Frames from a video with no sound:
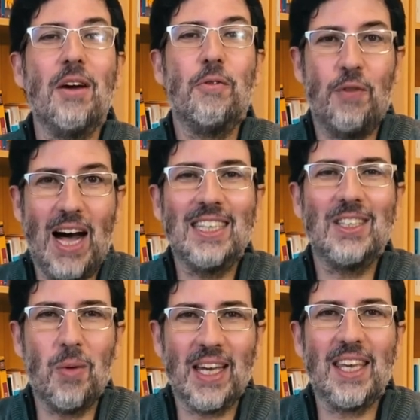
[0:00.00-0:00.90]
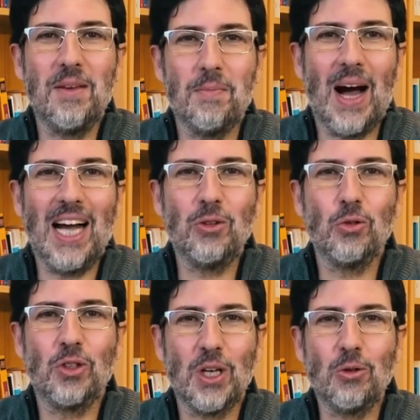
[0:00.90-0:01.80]
Façam aqui embaixo
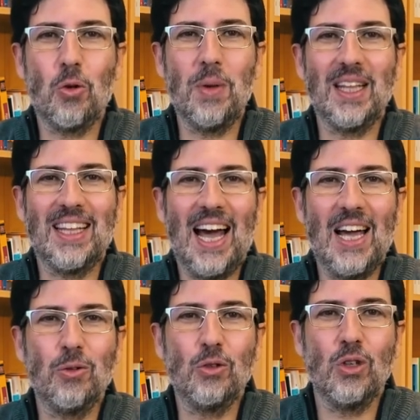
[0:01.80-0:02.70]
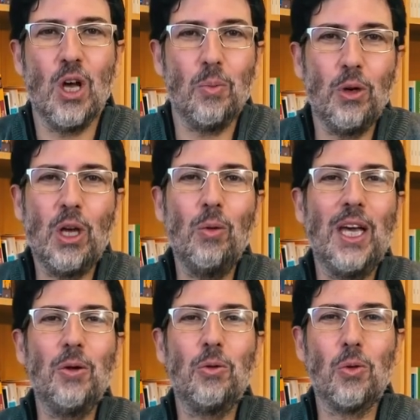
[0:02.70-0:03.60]
os seus comentários, porque eu
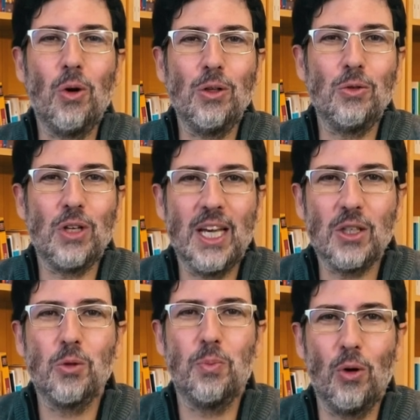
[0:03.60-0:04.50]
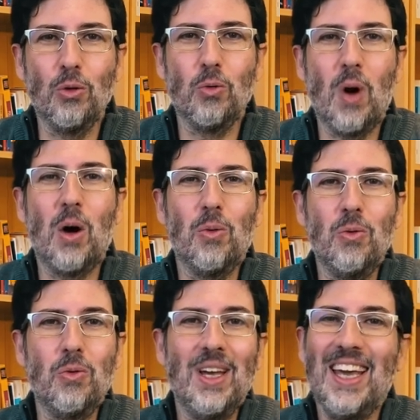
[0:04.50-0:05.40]
leio todos e respondo um a
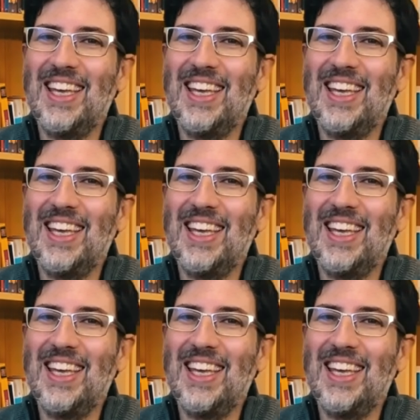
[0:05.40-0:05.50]
um,